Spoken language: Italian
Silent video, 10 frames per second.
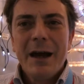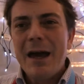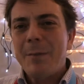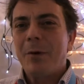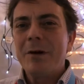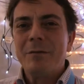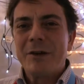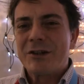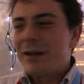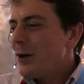e poi
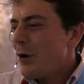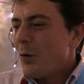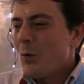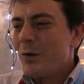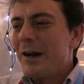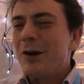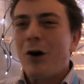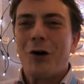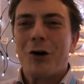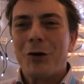invece un
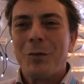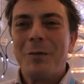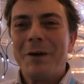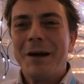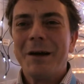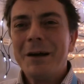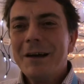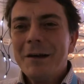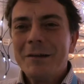enorme